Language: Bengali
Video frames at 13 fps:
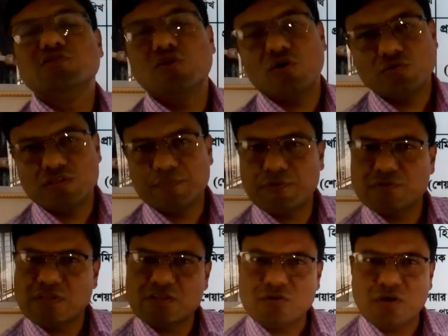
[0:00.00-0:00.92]
নগদে
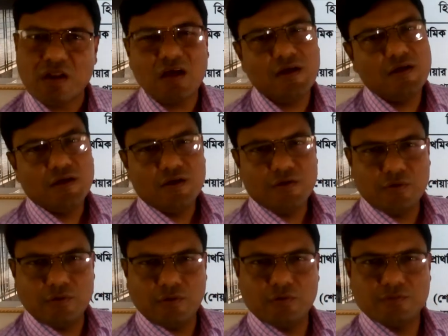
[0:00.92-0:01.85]
প্রদান করা
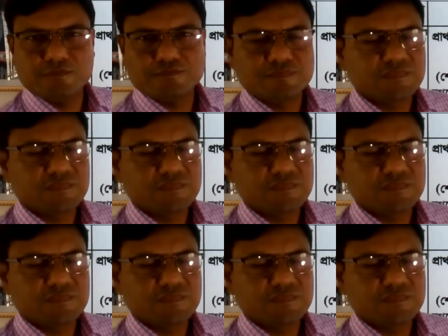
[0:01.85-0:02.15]
হলো